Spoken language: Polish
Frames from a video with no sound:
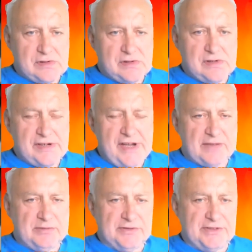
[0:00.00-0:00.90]
Jak
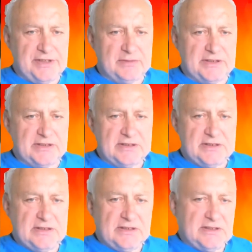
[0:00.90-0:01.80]
mówi do mnie
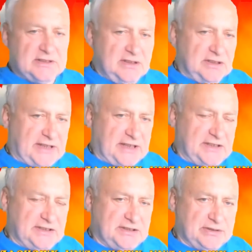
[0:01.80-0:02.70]
o takiej
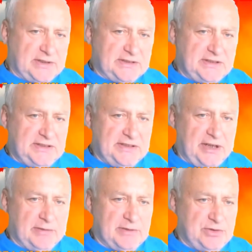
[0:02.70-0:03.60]
sytuacji
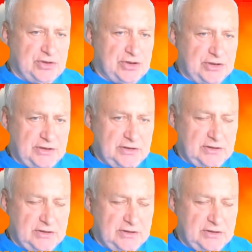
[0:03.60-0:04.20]
znajoma mistrzyni.